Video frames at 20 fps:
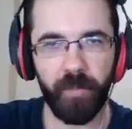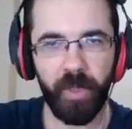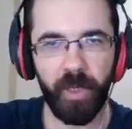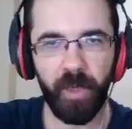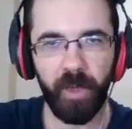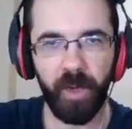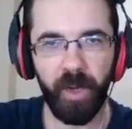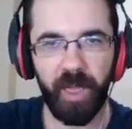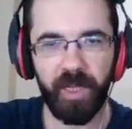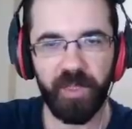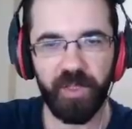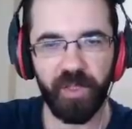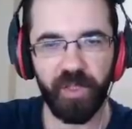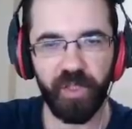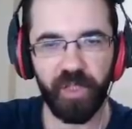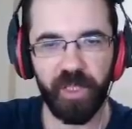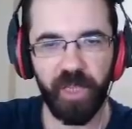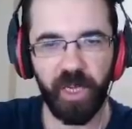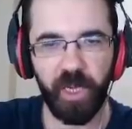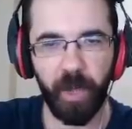Light
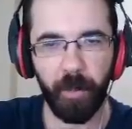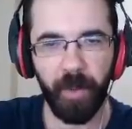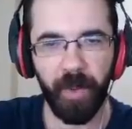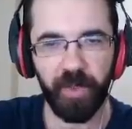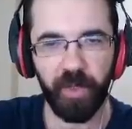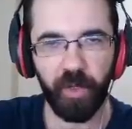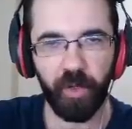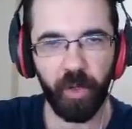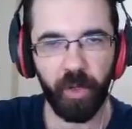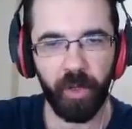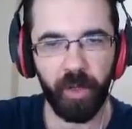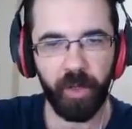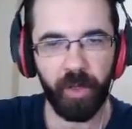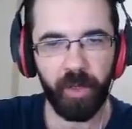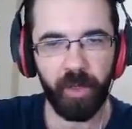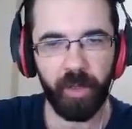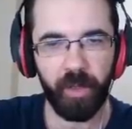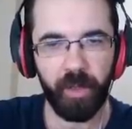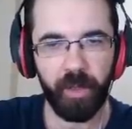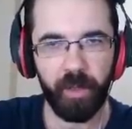ışıklar kapandı diyor.
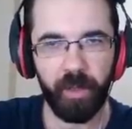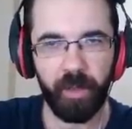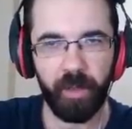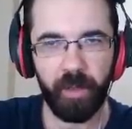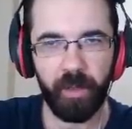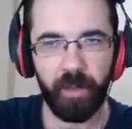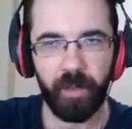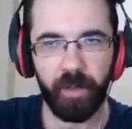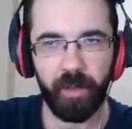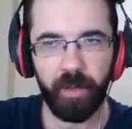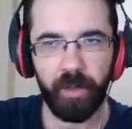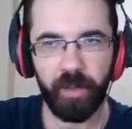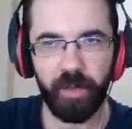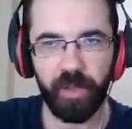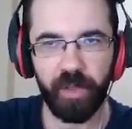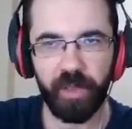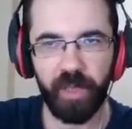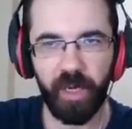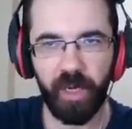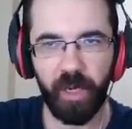
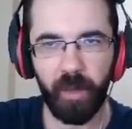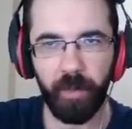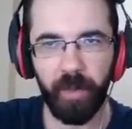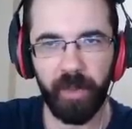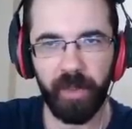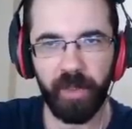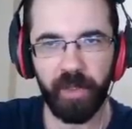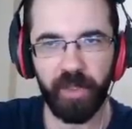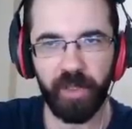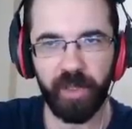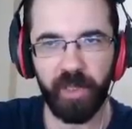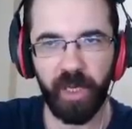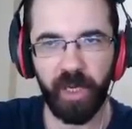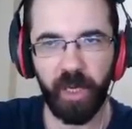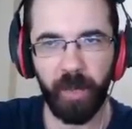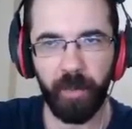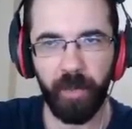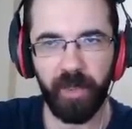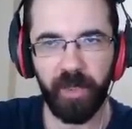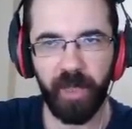Işıklar kapandı, ışıklar
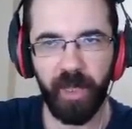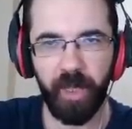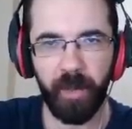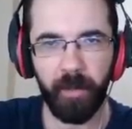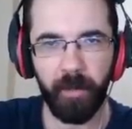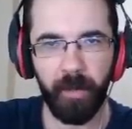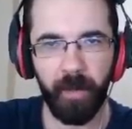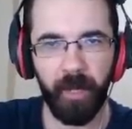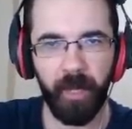kapandı da.